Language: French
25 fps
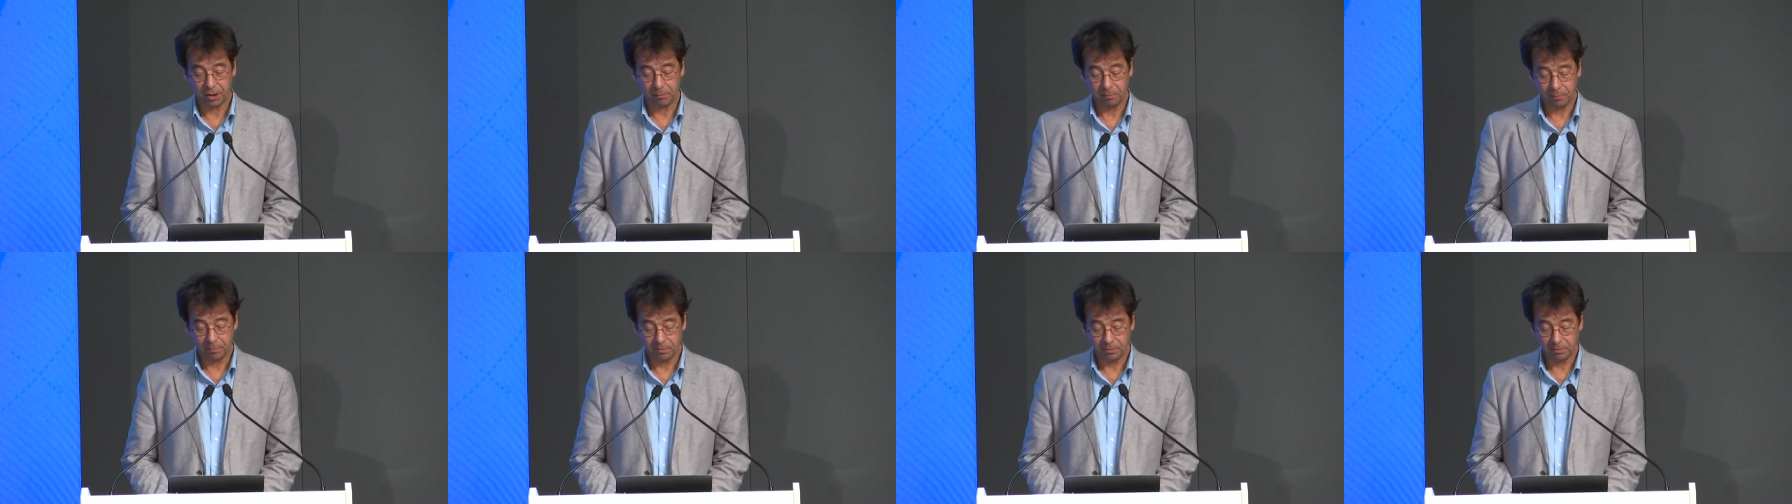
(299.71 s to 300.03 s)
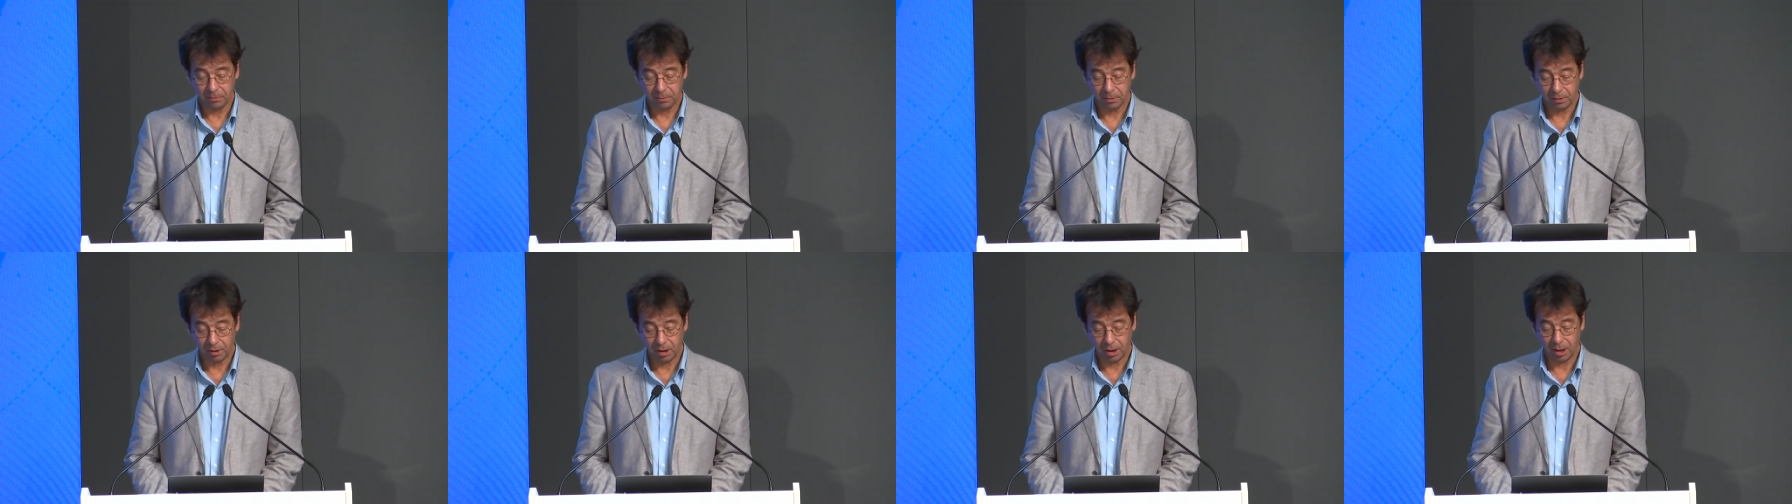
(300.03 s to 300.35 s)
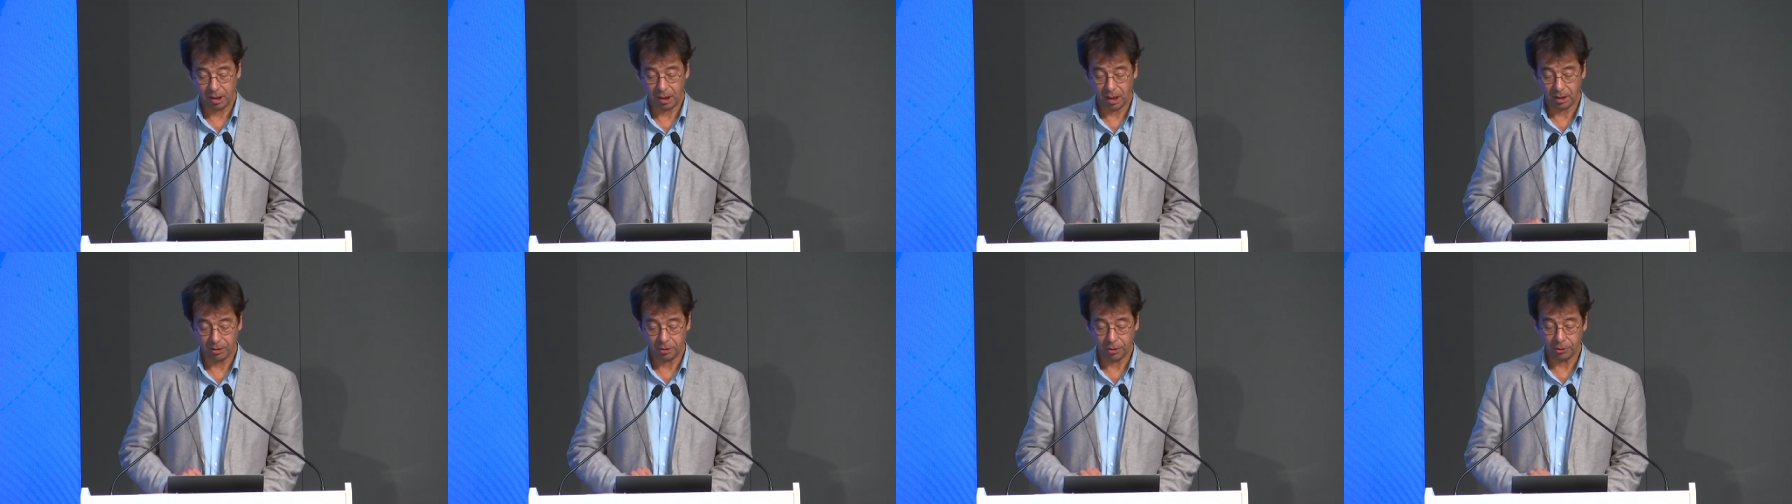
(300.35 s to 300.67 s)

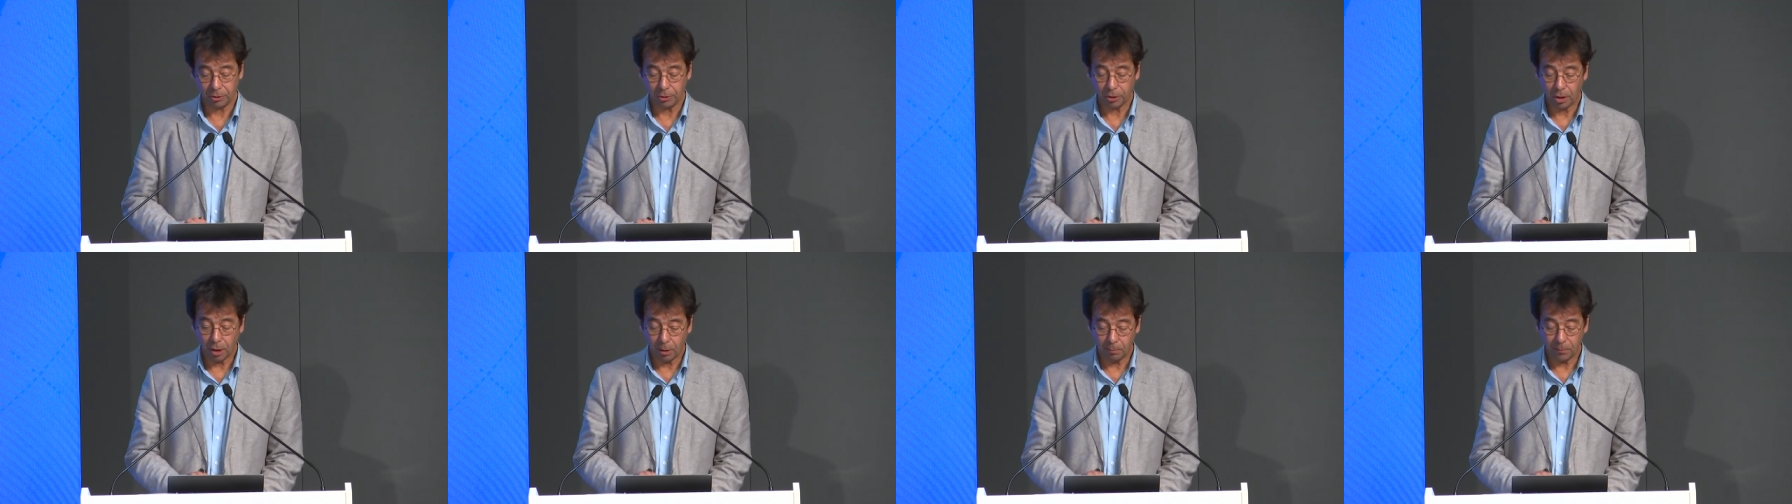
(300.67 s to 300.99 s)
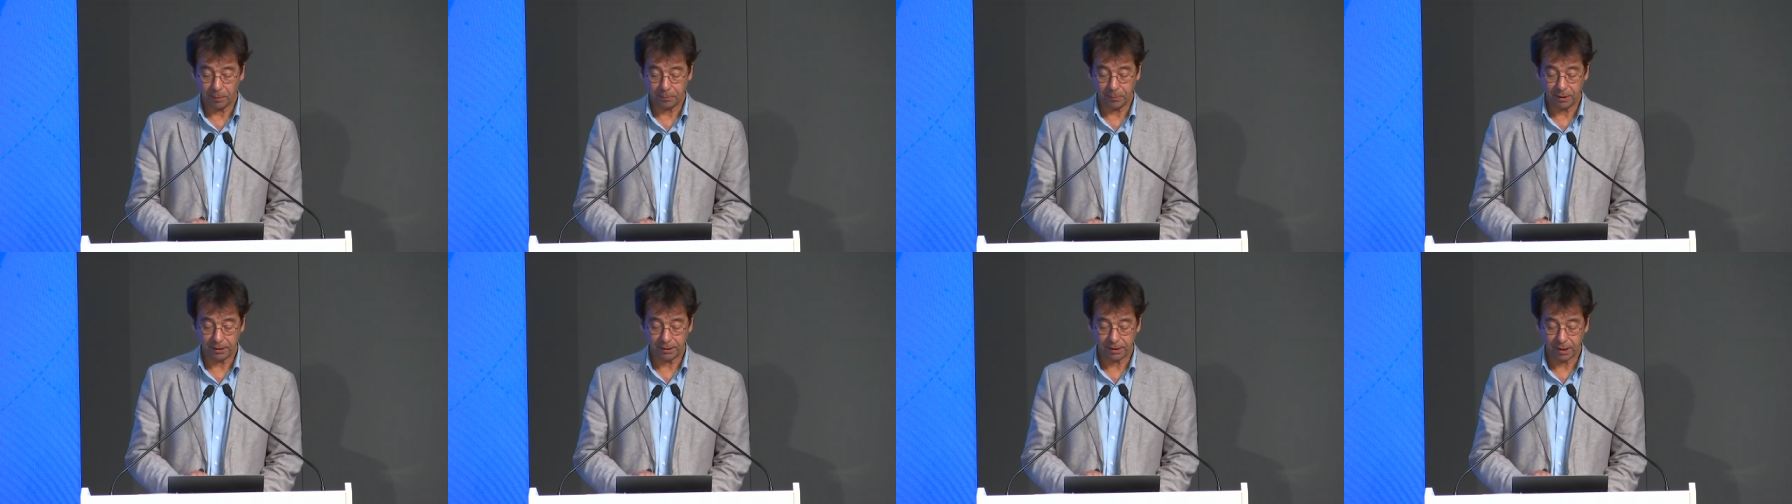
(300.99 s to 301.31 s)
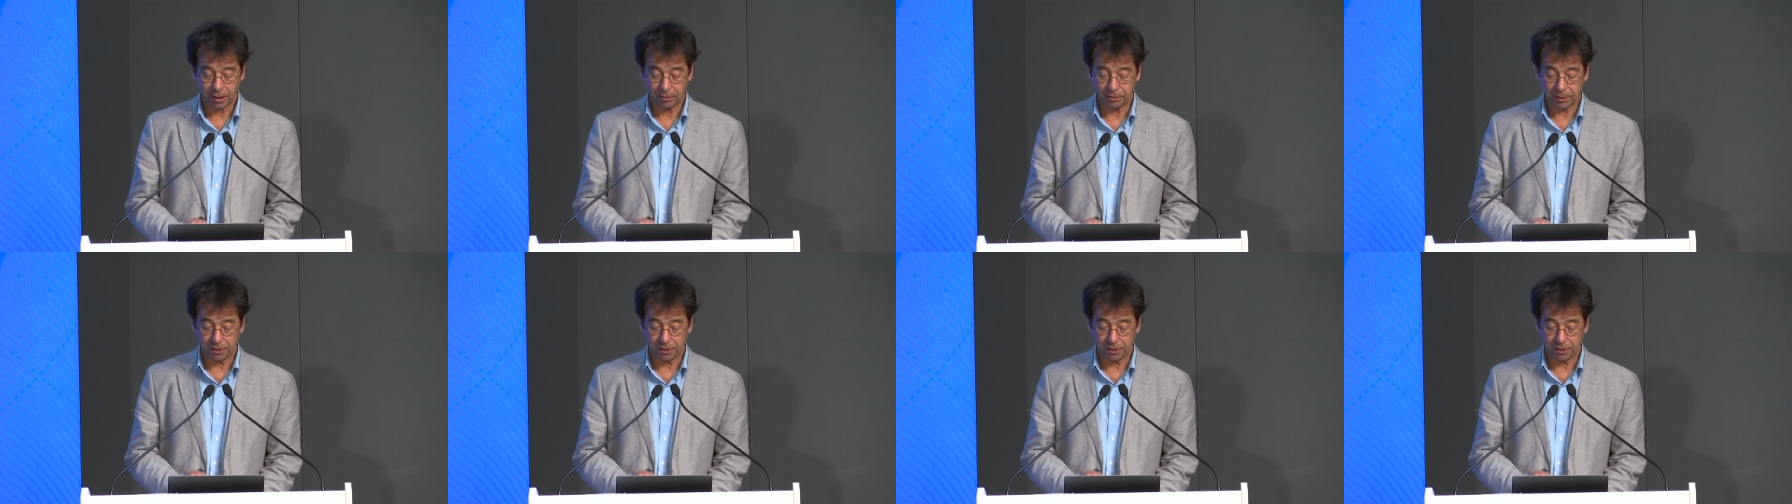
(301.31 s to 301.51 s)
entendues.